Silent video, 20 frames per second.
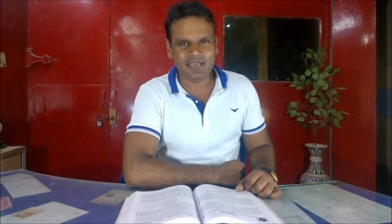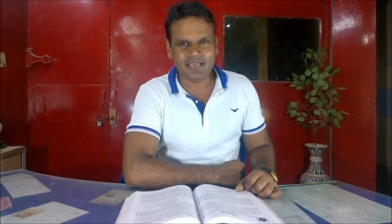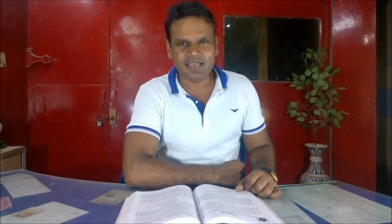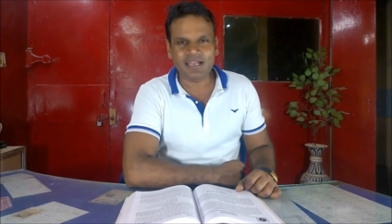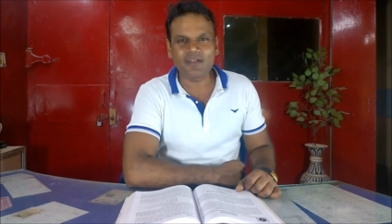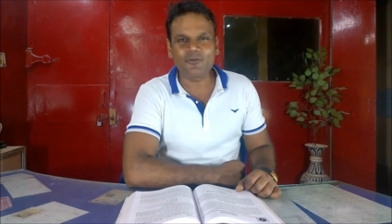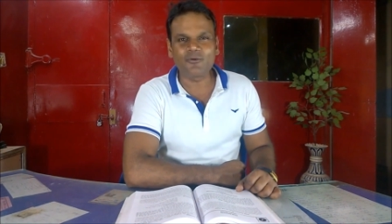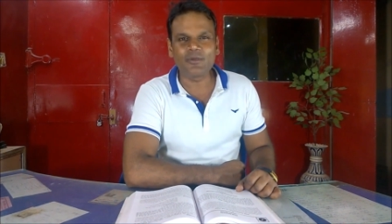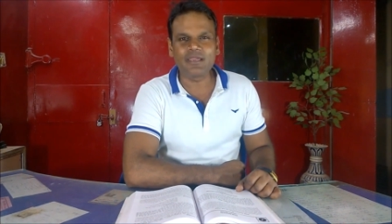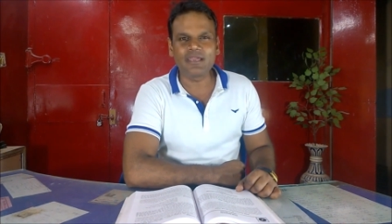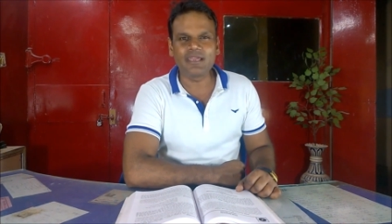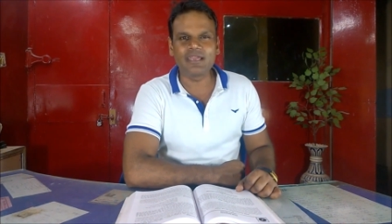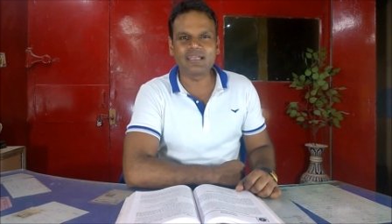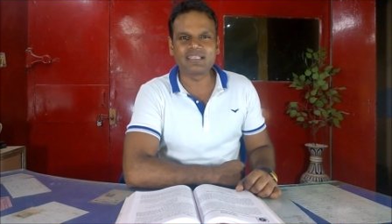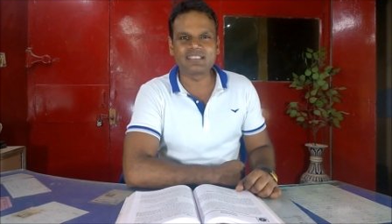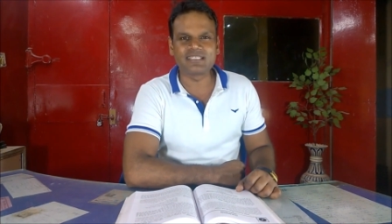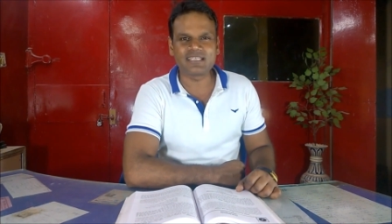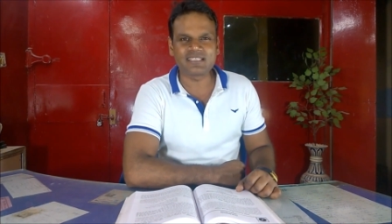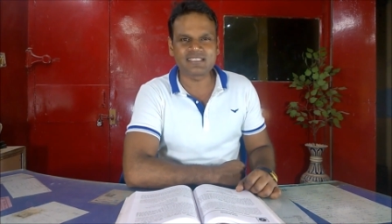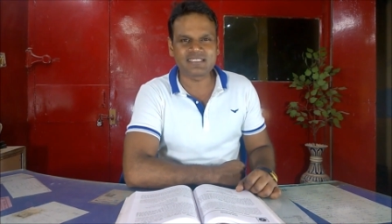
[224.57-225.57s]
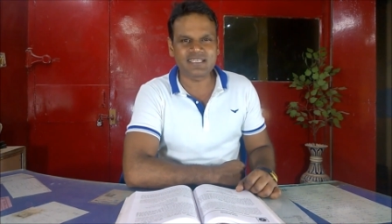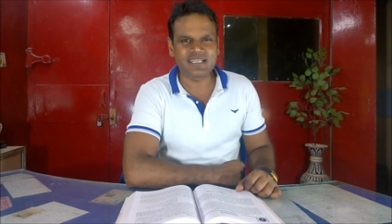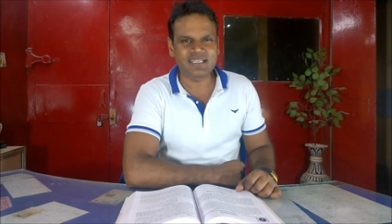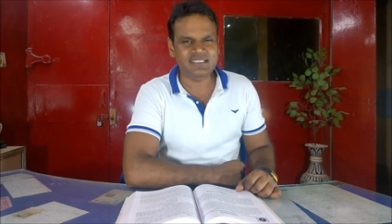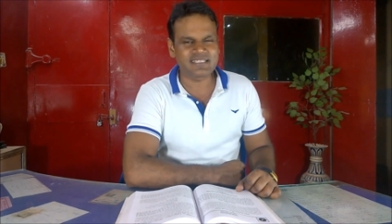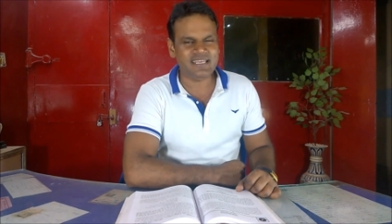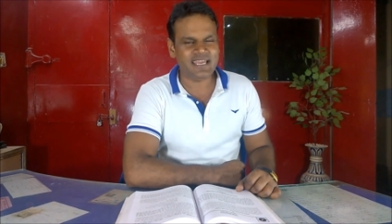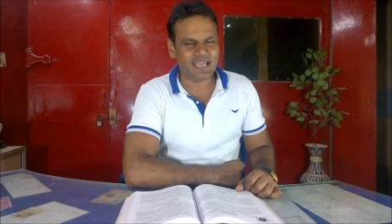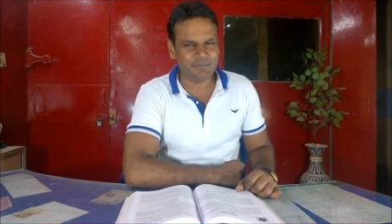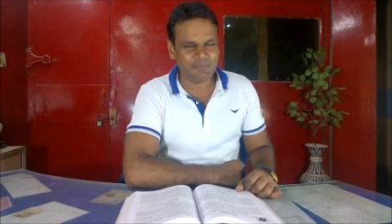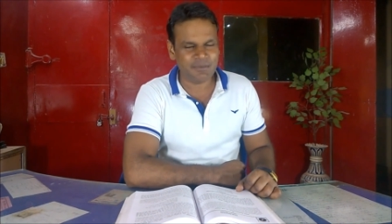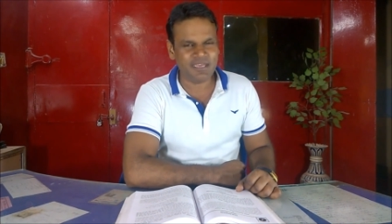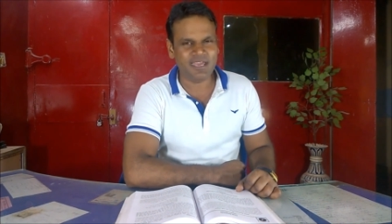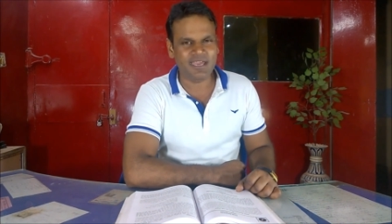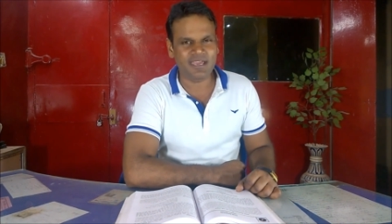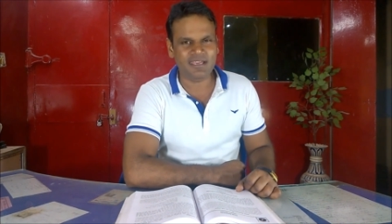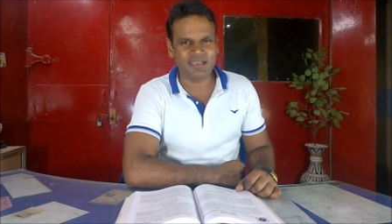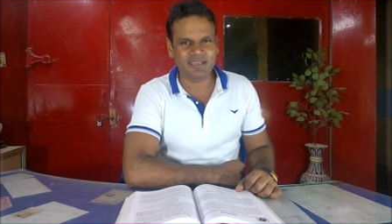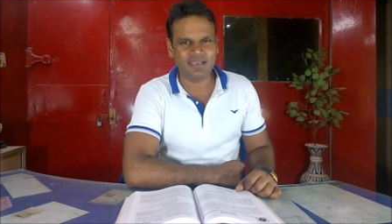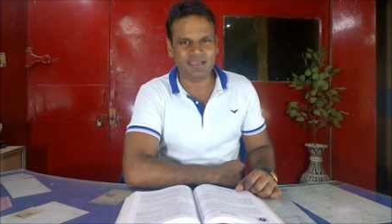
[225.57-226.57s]
इनका कोई एग्जिस्टेंस है भी
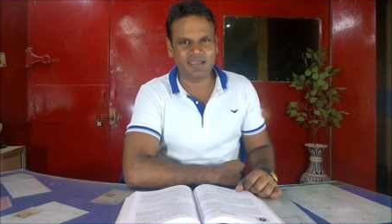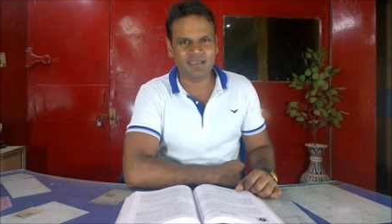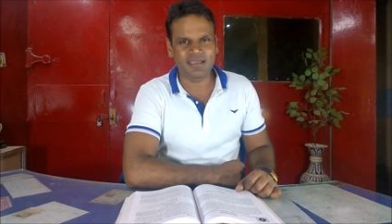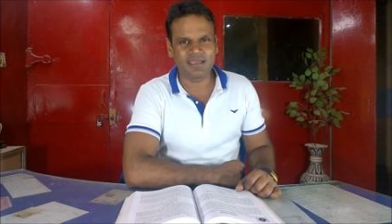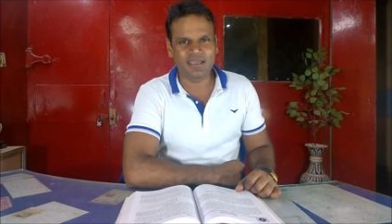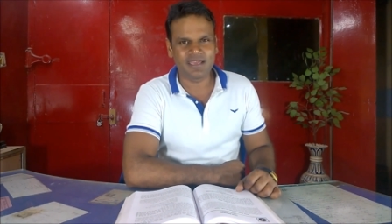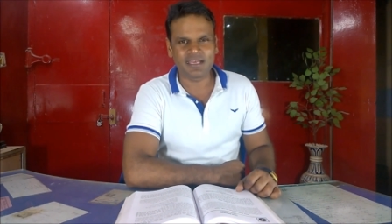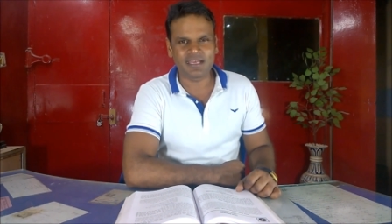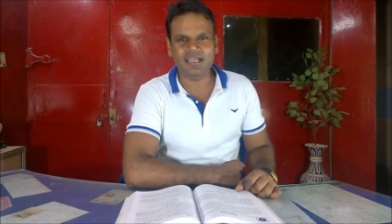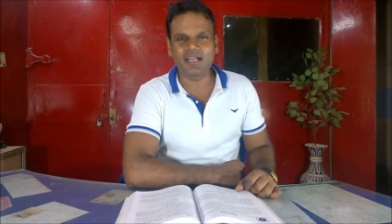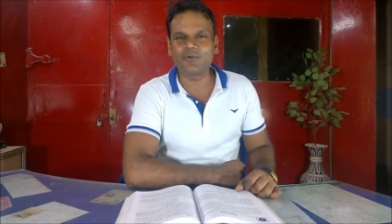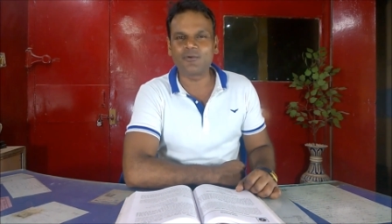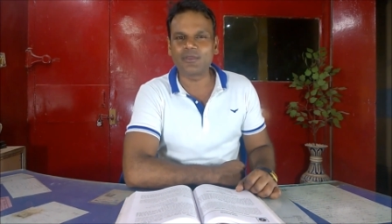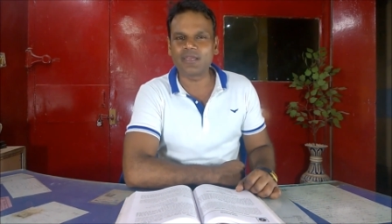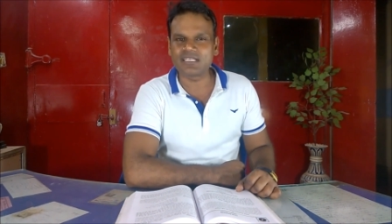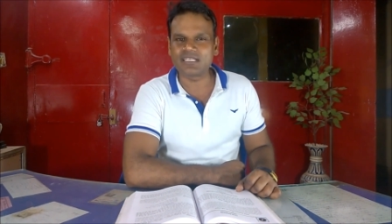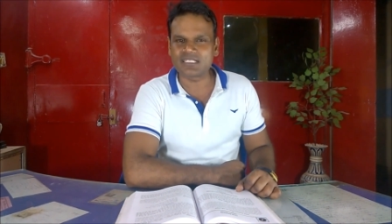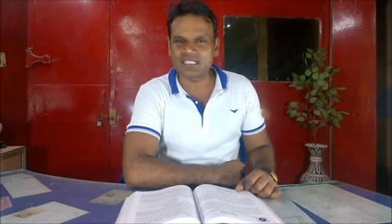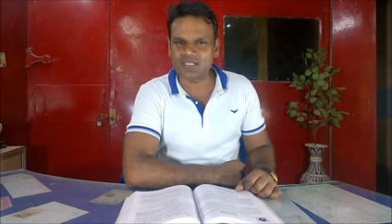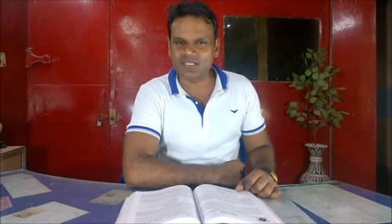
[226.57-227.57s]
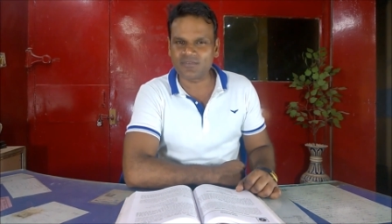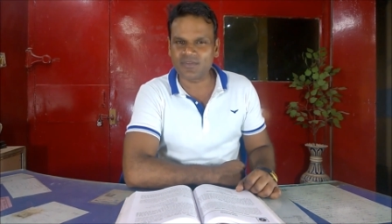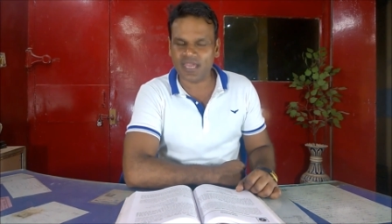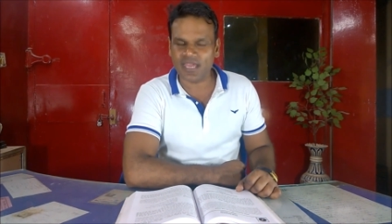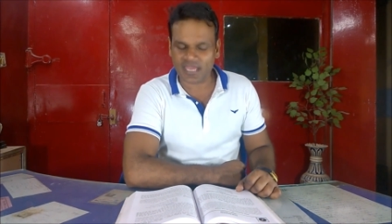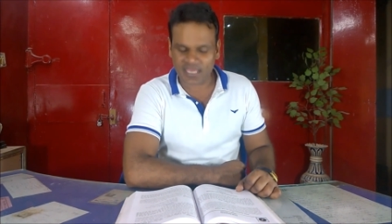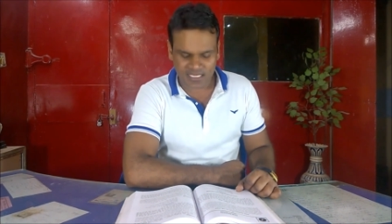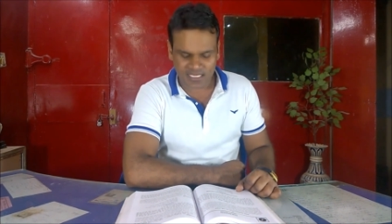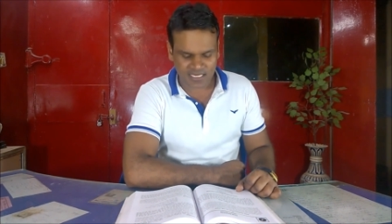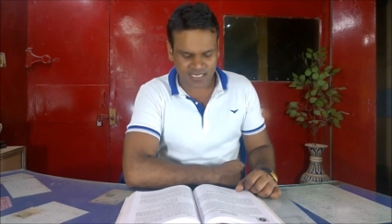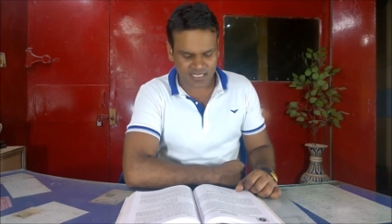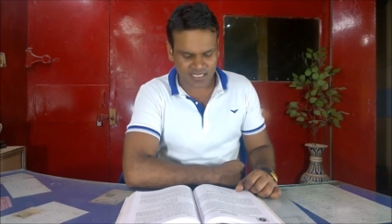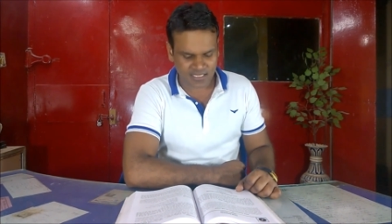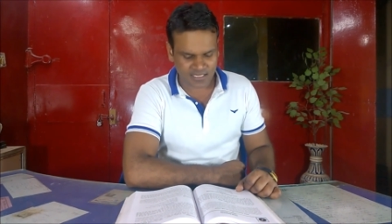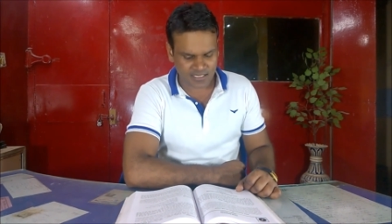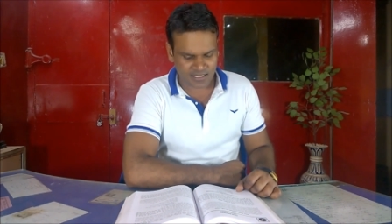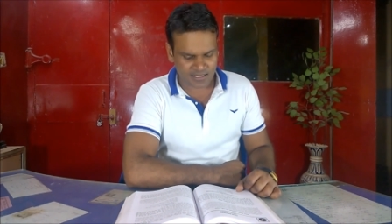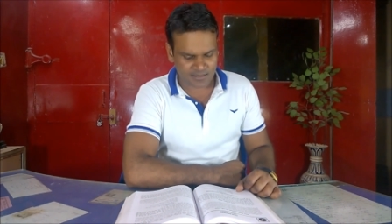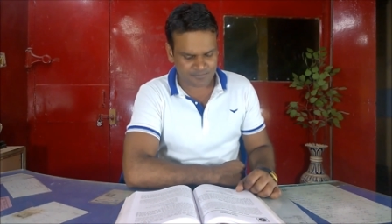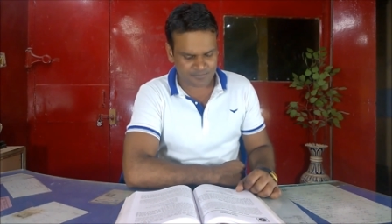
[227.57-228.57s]
है कि नहीं इनका कोई अस्तित्व है कि
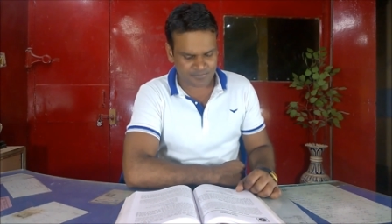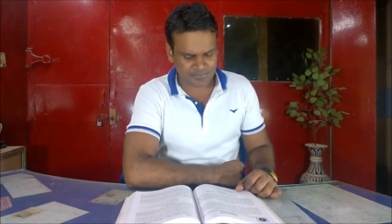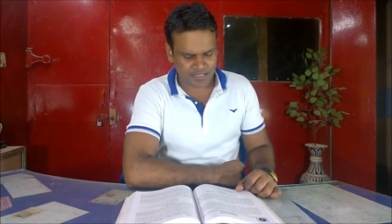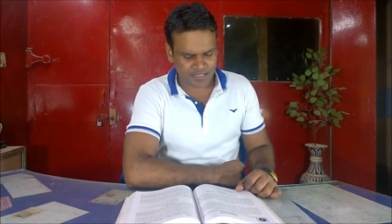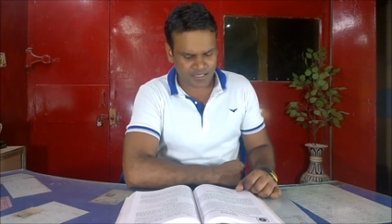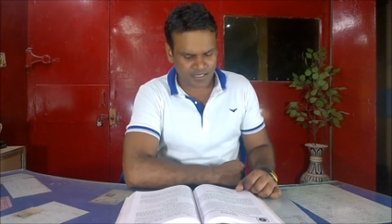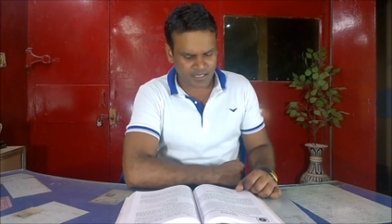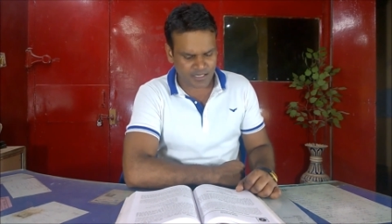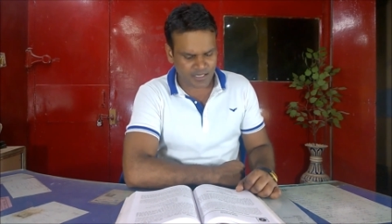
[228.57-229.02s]
नहीं है